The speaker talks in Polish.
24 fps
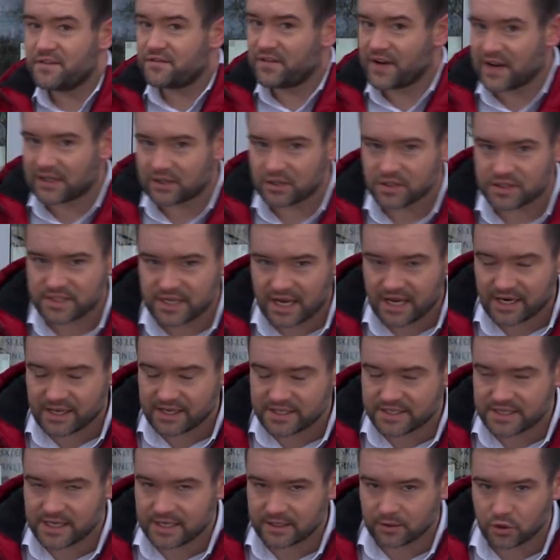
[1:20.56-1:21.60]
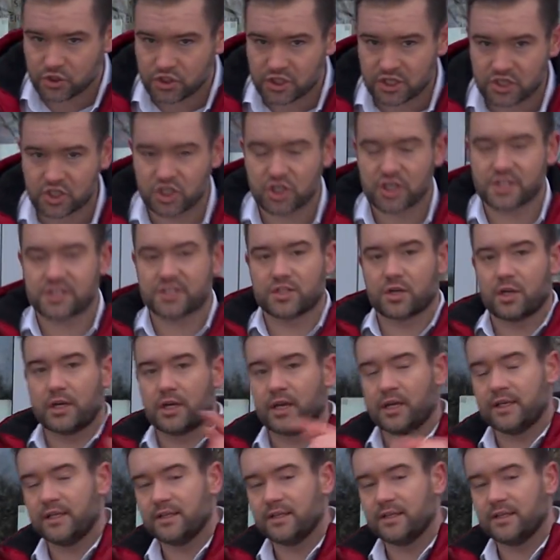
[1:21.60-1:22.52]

warto zerknąć także na stronę